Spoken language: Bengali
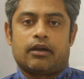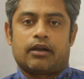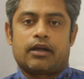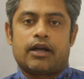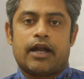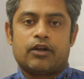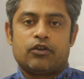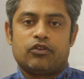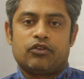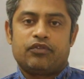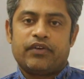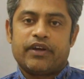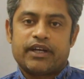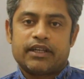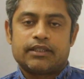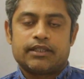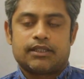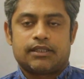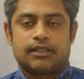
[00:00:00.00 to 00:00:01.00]
কাণ্ড
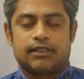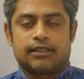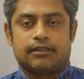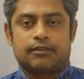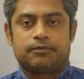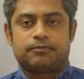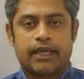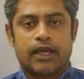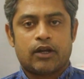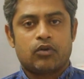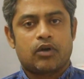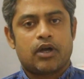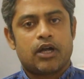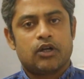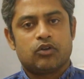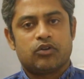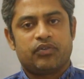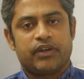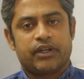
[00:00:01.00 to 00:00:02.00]
ফেটে যাচ্ছে কেন
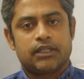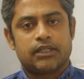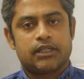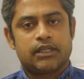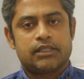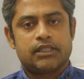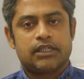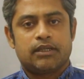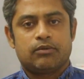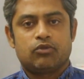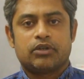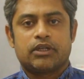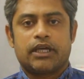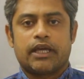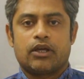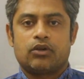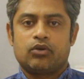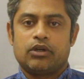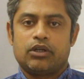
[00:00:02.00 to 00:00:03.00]
কাণ্ড ফেটে যাচ্ছে এবং
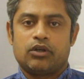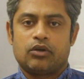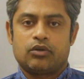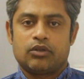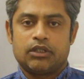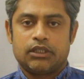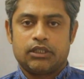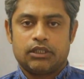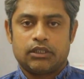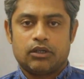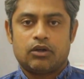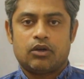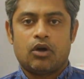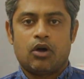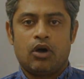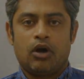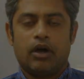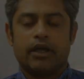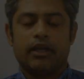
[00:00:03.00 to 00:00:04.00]
কেন এই রোগটি
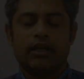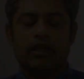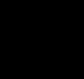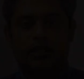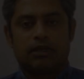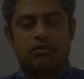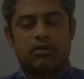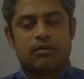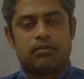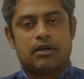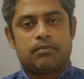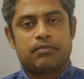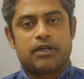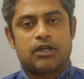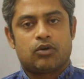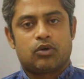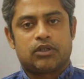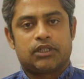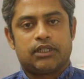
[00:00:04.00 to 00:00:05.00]
হয় কিভাবে আমরা
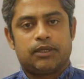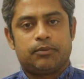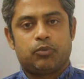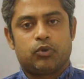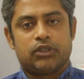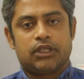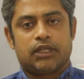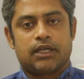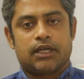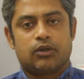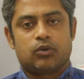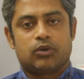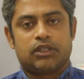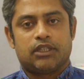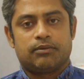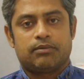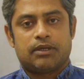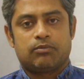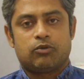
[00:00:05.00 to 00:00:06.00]
রোগটি প্রতিকার
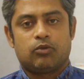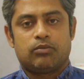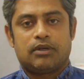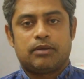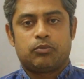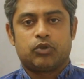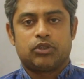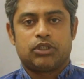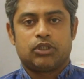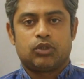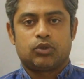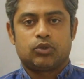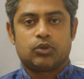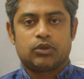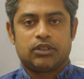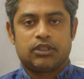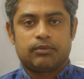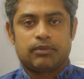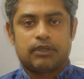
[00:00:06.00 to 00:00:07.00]
করতে পারবো বা প্রতিরোধ
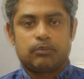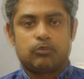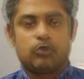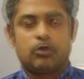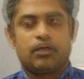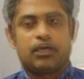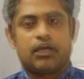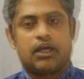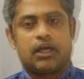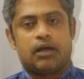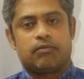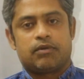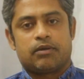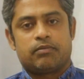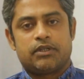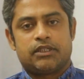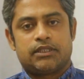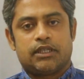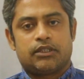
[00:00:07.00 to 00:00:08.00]
করতে পারবো আমরা
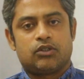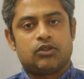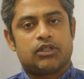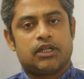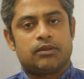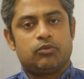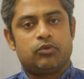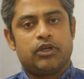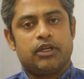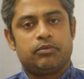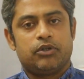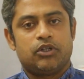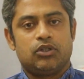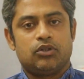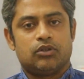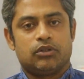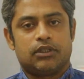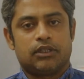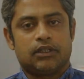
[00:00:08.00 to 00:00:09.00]
বিস্তারিত জানবো এই
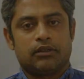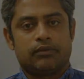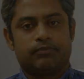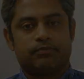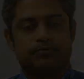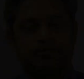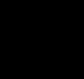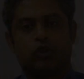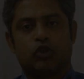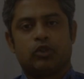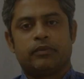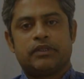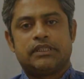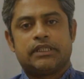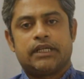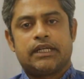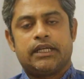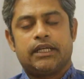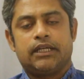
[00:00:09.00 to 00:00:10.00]
ভিডিওতে প্রথমে
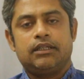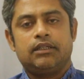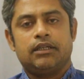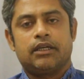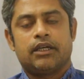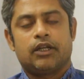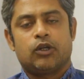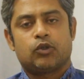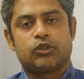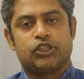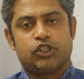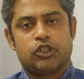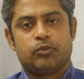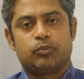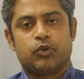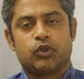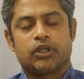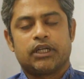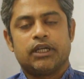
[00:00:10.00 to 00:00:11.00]
জেনে নেই এ রোগটি
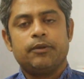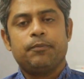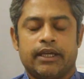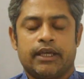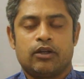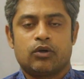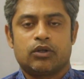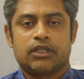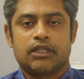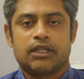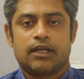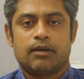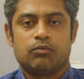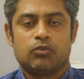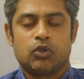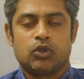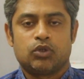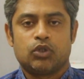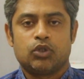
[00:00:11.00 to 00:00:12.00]
সম্পর্কে এ রোগটির নাম
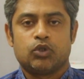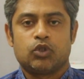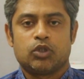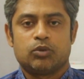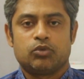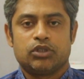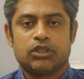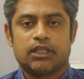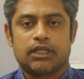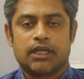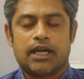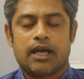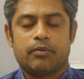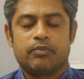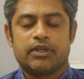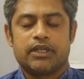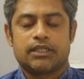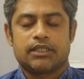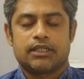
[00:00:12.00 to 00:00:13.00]
মূলত তরমুজের
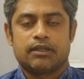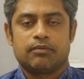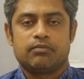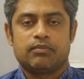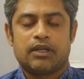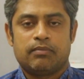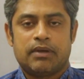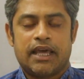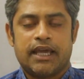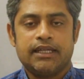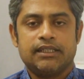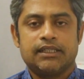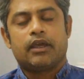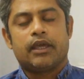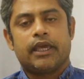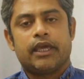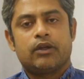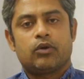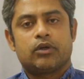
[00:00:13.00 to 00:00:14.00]
গামি স্টেম ব্লাইট
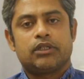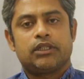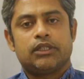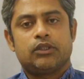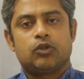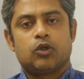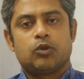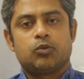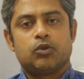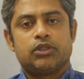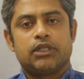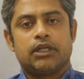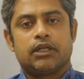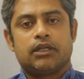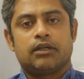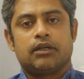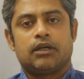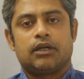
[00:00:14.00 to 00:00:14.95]
এ রোগটি তরমুজের